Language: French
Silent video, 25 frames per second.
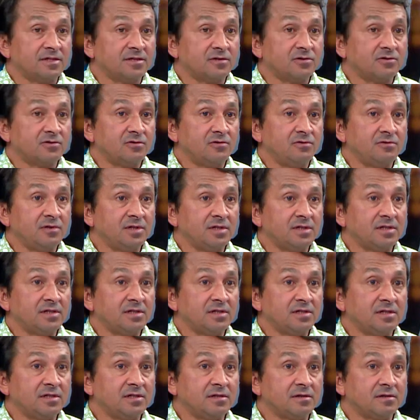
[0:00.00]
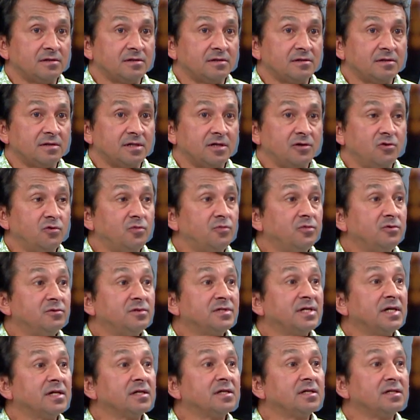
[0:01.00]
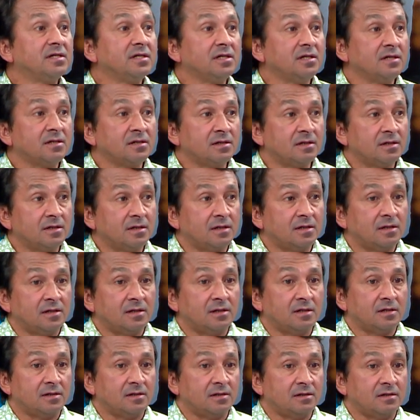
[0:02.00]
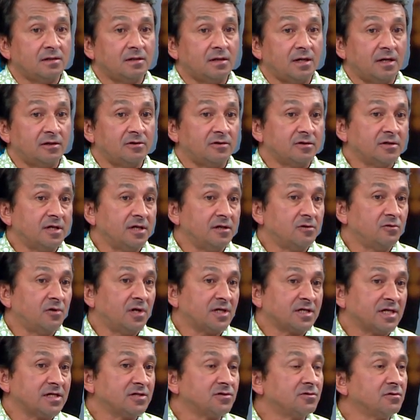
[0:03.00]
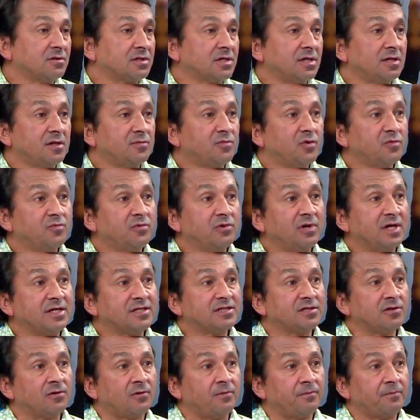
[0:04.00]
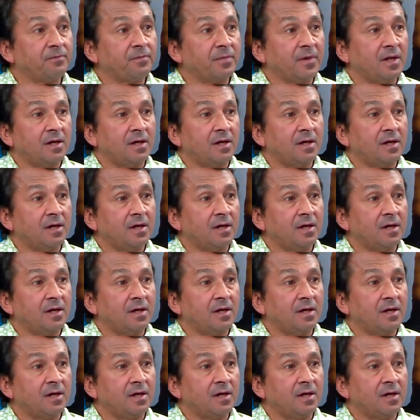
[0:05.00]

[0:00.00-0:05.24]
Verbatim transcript: c'est celui qui est le plus inquiet euh, alors qu'il doit rassurer les populations.